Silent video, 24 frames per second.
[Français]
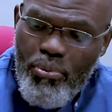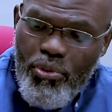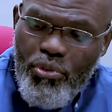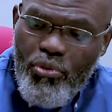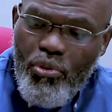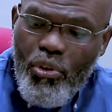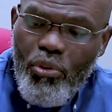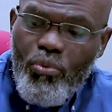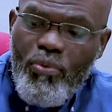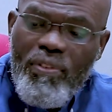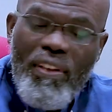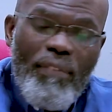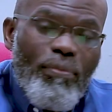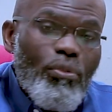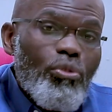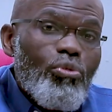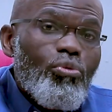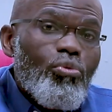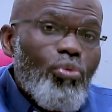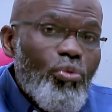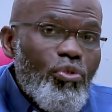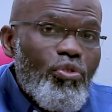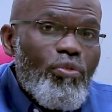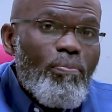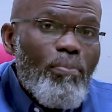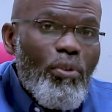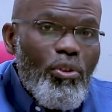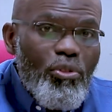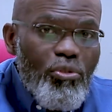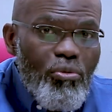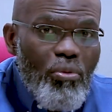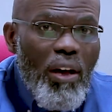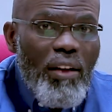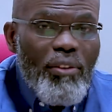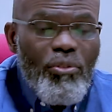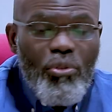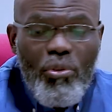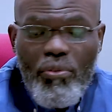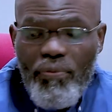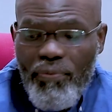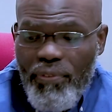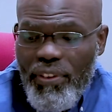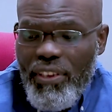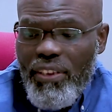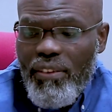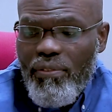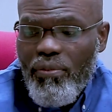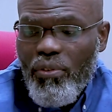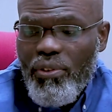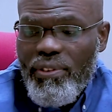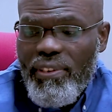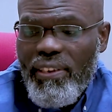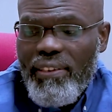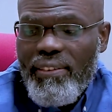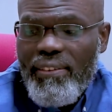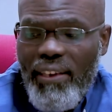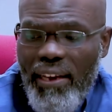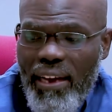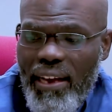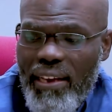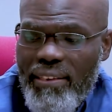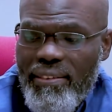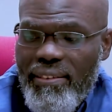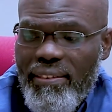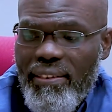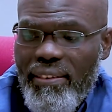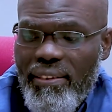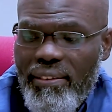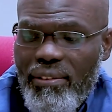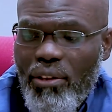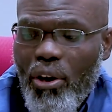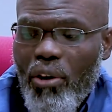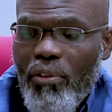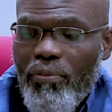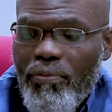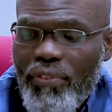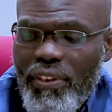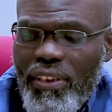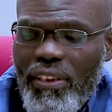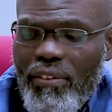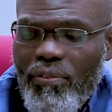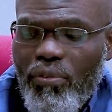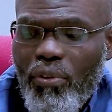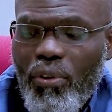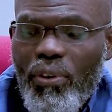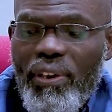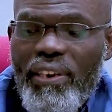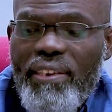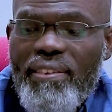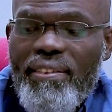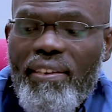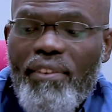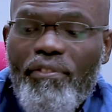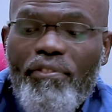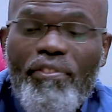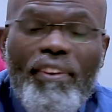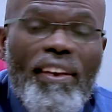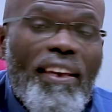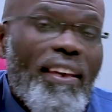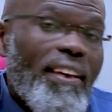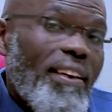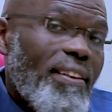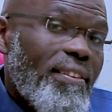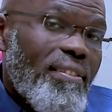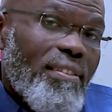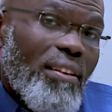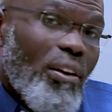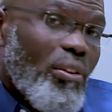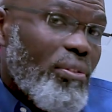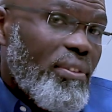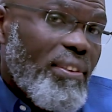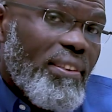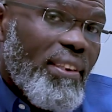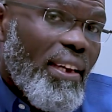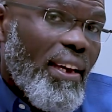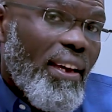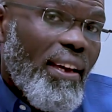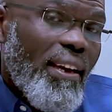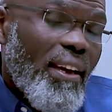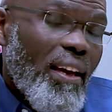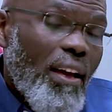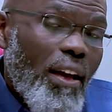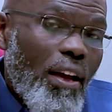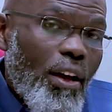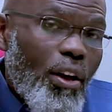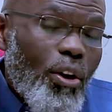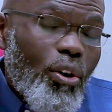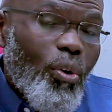puisque nous avons tous besoin de vivre cette grâce et d'en vivre les effets extraordinaires,